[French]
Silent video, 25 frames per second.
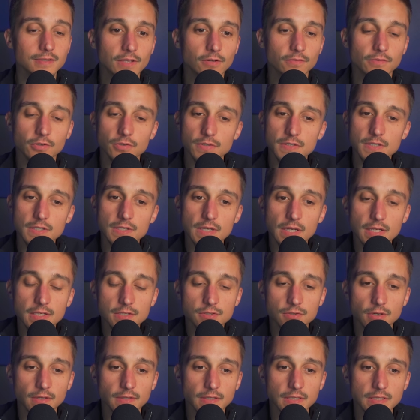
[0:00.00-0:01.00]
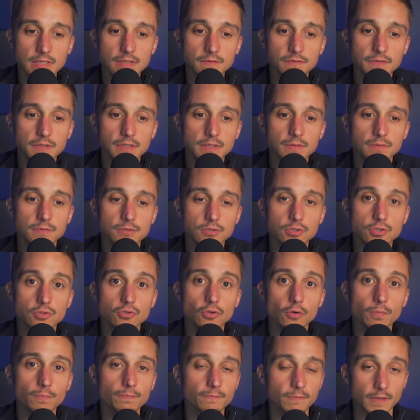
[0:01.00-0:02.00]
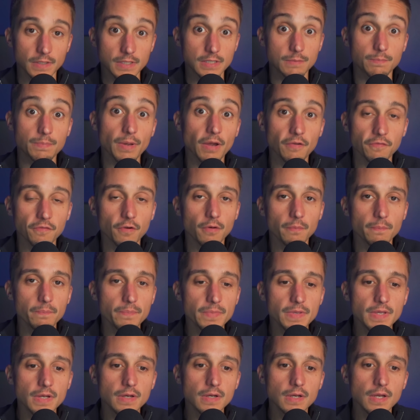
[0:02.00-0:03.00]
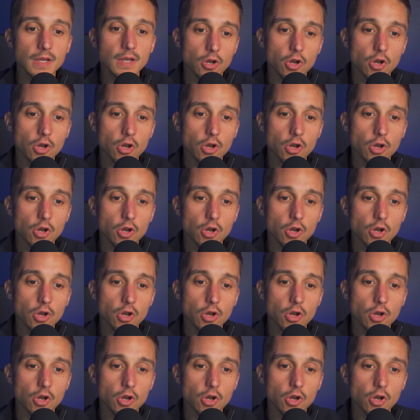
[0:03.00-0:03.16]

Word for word: et on va aussi aller sur un actif qui, sur, enfin, qui performe bien.